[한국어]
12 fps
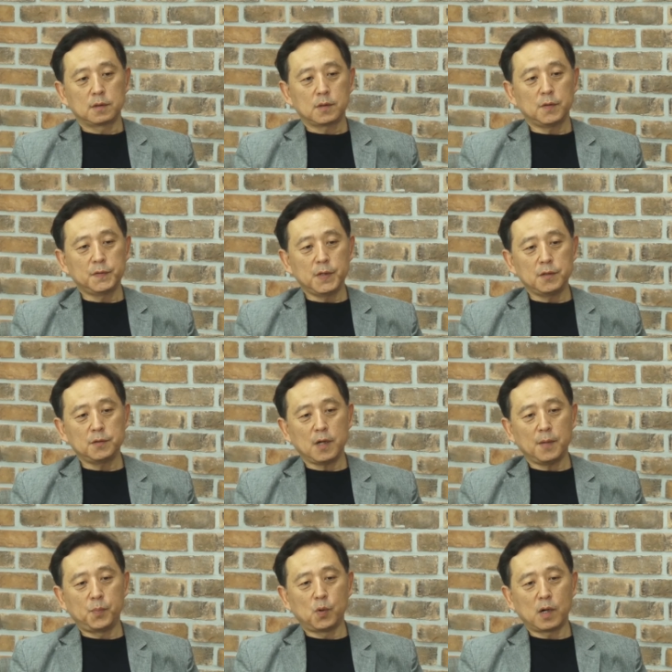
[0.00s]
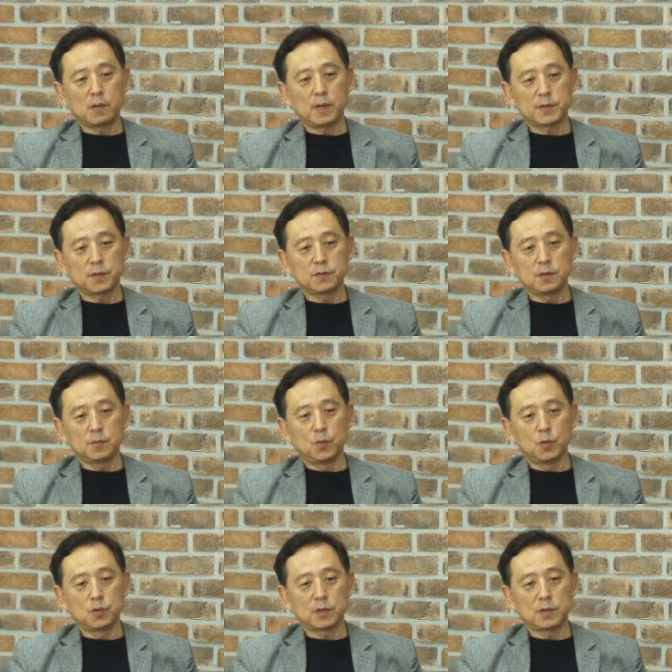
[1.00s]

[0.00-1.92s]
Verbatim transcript: 컨테이너 앱 보안과 성능 모두